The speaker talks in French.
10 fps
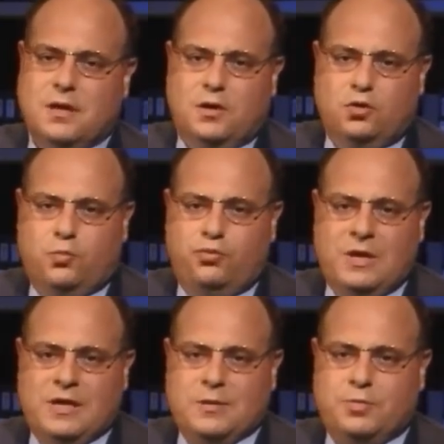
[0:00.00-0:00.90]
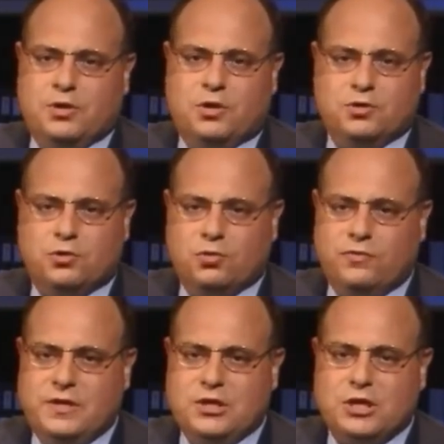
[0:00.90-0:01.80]
Depuis l'indépendance
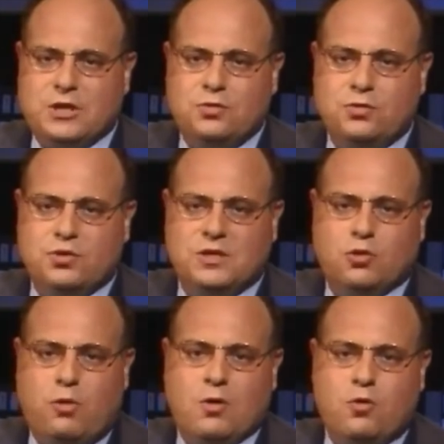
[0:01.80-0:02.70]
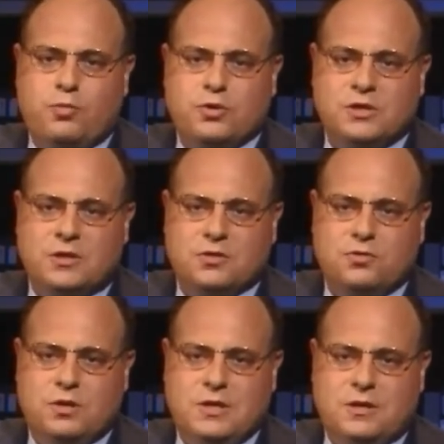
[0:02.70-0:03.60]
retrouvée, chacune de ces trois composantes
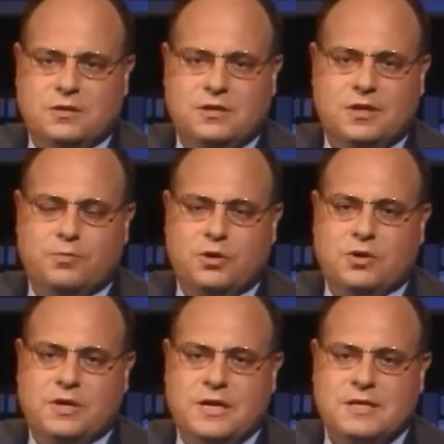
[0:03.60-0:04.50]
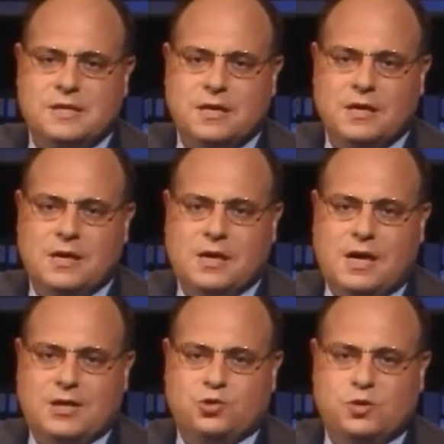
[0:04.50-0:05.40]
de l'identité polonaise
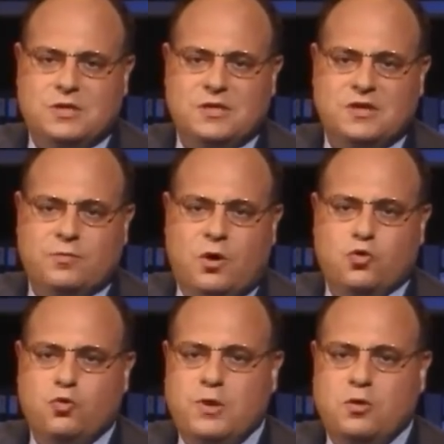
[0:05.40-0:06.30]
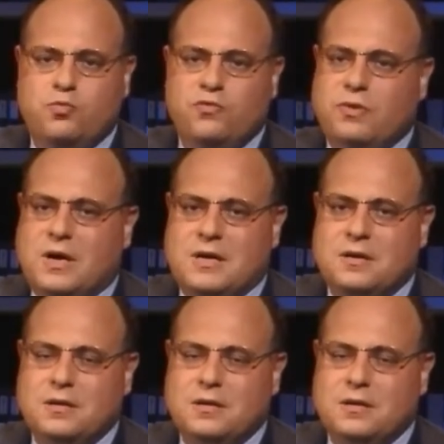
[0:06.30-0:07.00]
a successivement occupé le pouvoir.